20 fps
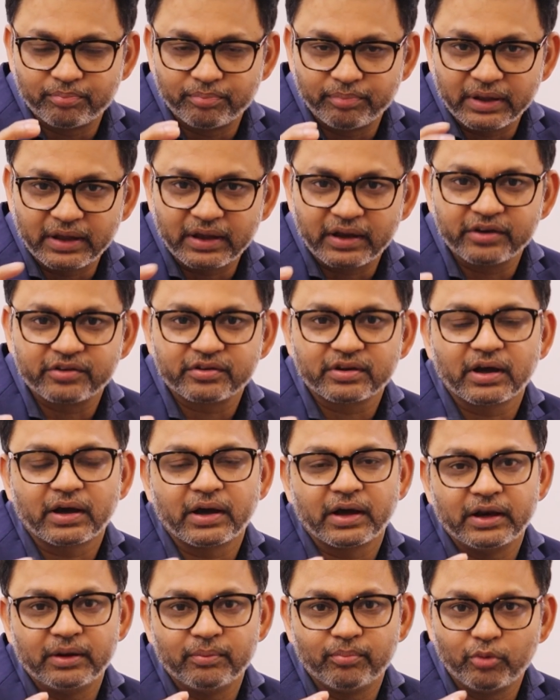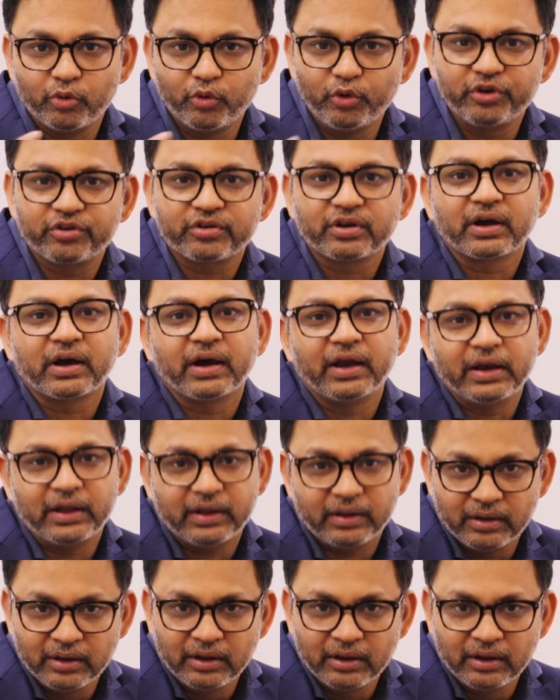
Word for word: పింకిష్గా కానీ బ్లూయిష్గా కానీ